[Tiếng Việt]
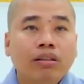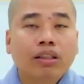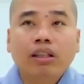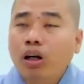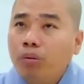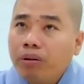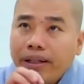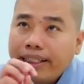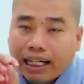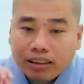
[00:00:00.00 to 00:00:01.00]
thì tới lúc quý
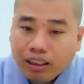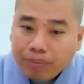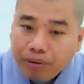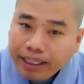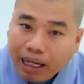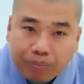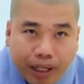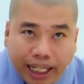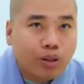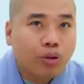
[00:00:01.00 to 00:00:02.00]
vị cận tử nghiệp quý vị
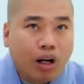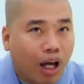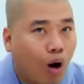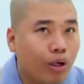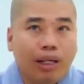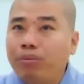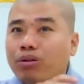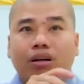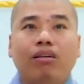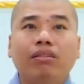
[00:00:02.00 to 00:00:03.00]
nằm ngay chỗ đó là hộ niệm
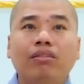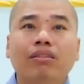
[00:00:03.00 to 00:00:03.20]
luôn rồi.